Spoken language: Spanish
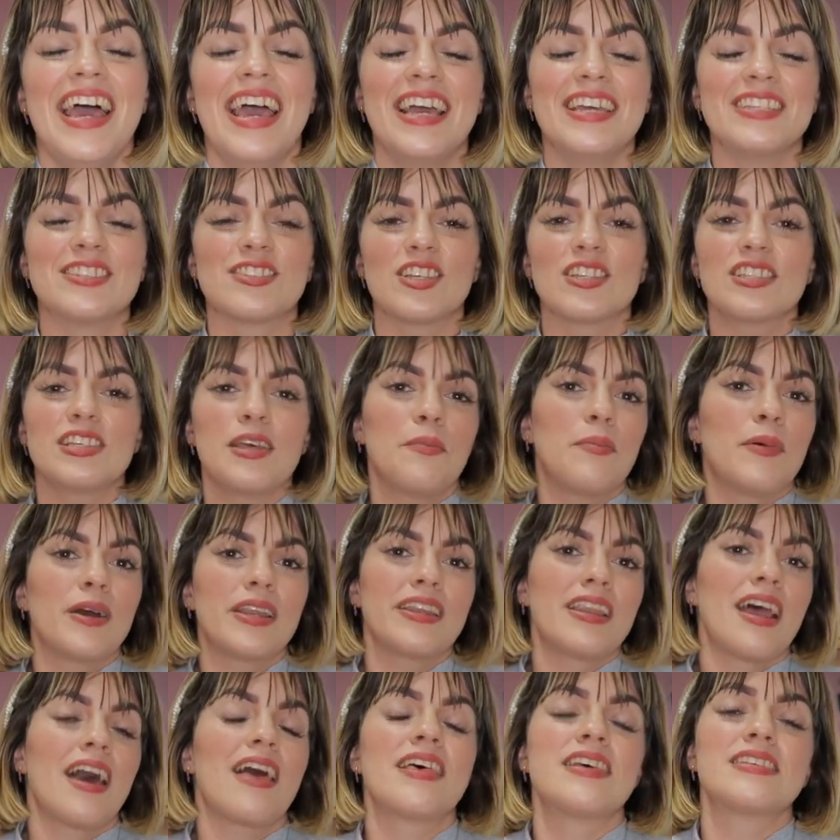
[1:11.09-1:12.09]
Entonces,
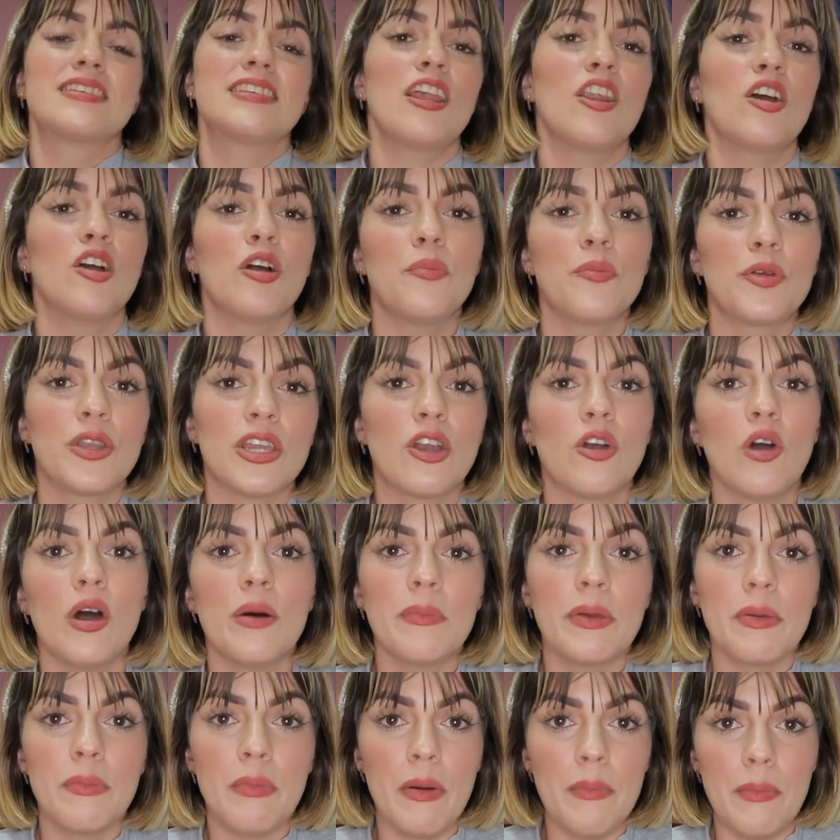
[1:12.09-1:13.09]
pues nada, él se lo comunicó a
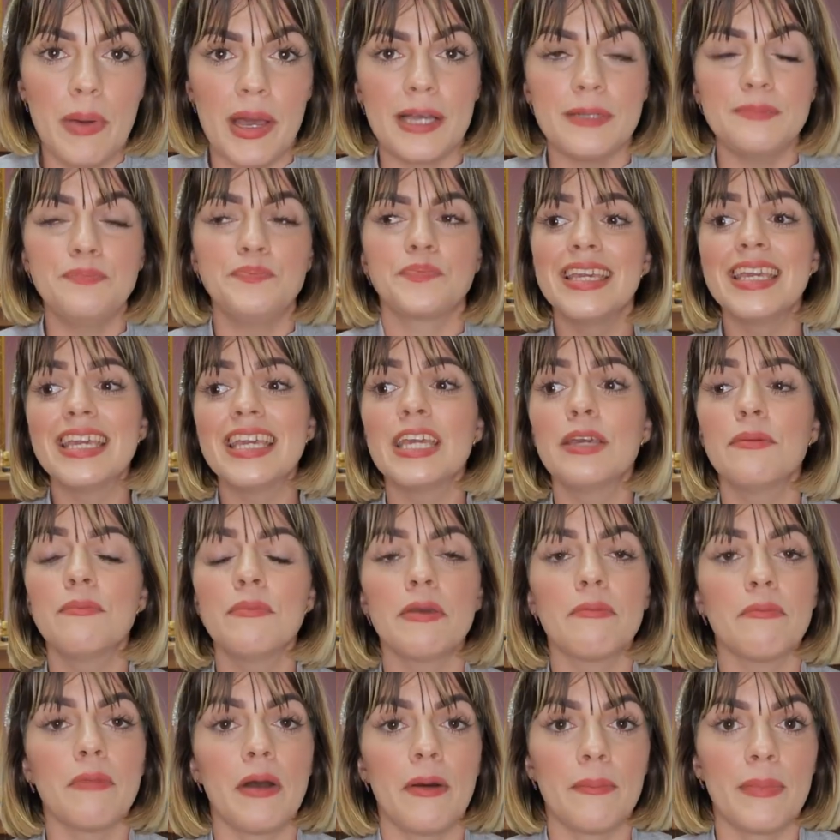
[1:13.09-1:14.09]
mi mamá y
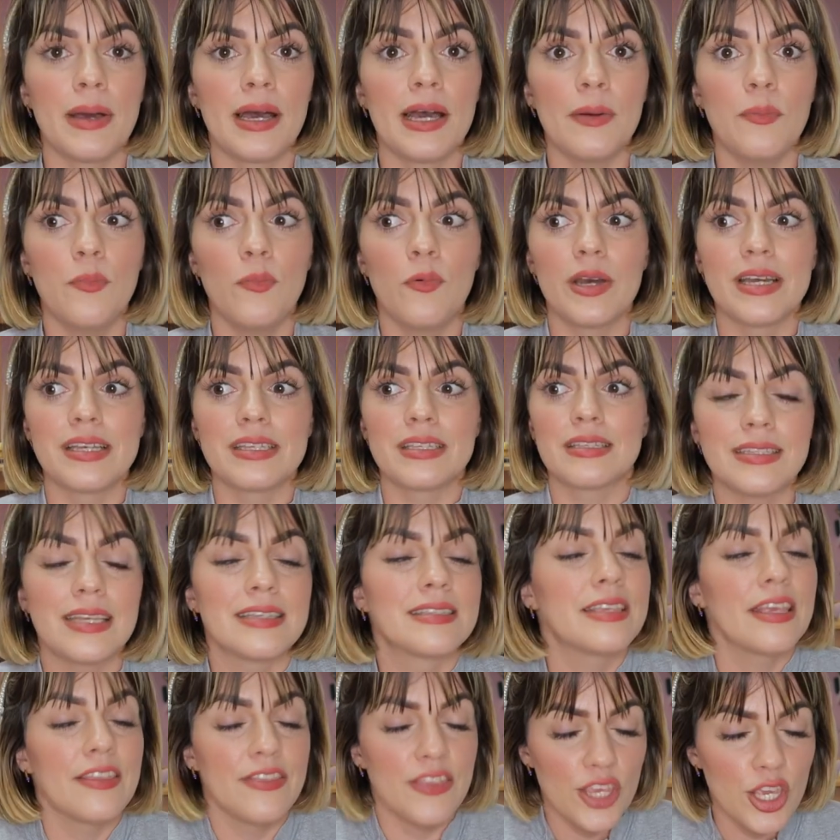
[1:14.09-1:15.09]
mi mamá pues
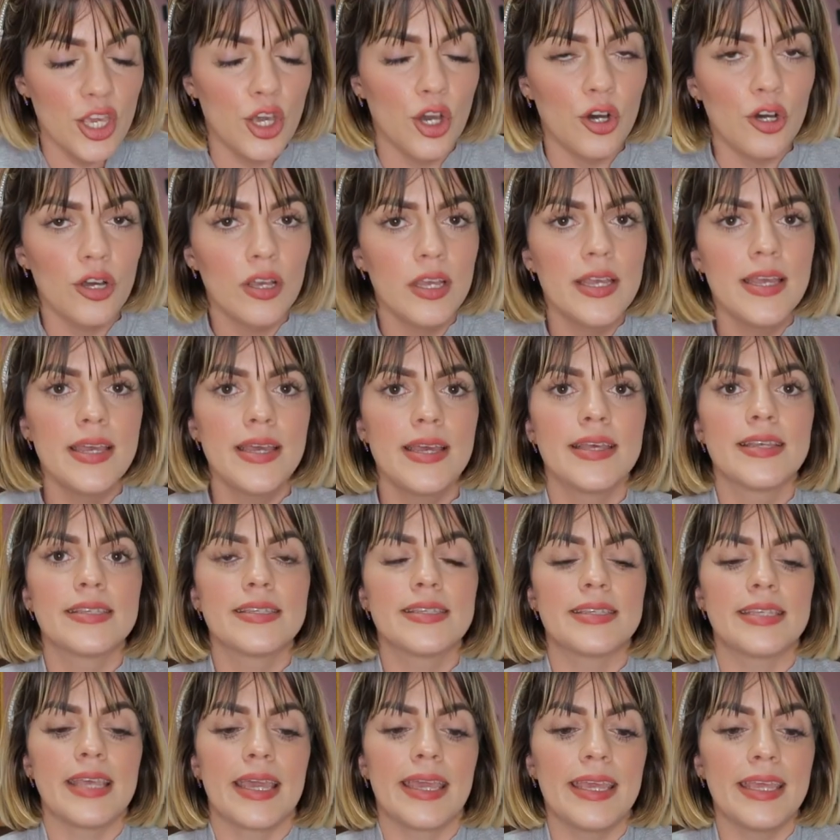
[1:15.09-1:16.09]
decidió
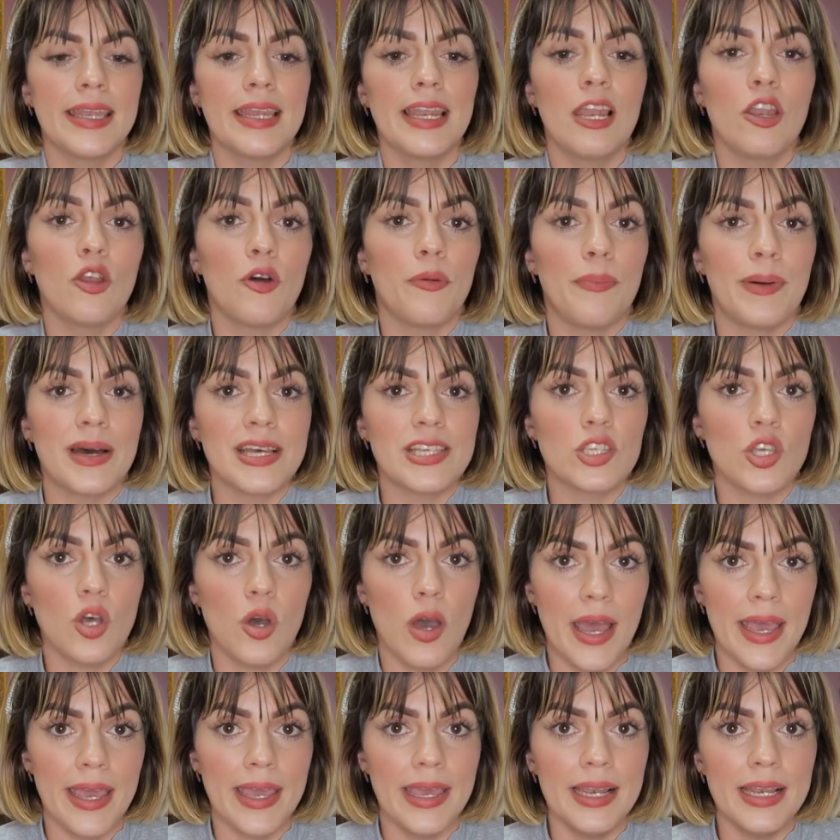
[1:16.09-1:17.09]
seguirle los pasos
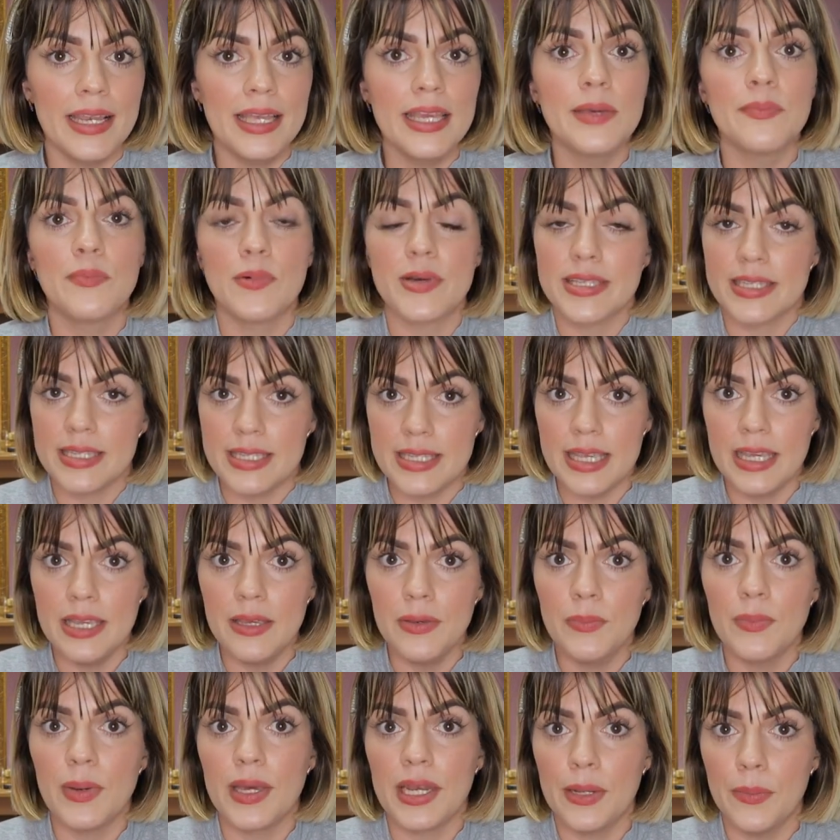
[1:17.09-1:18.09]
a él y pues
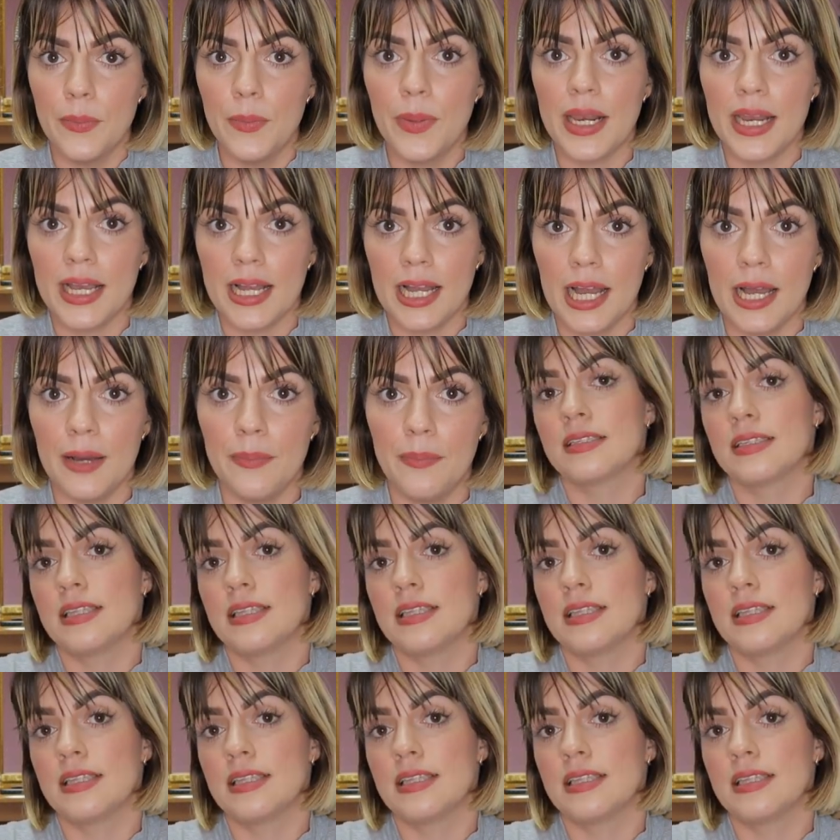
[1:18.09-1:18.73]
sí, venir para acá.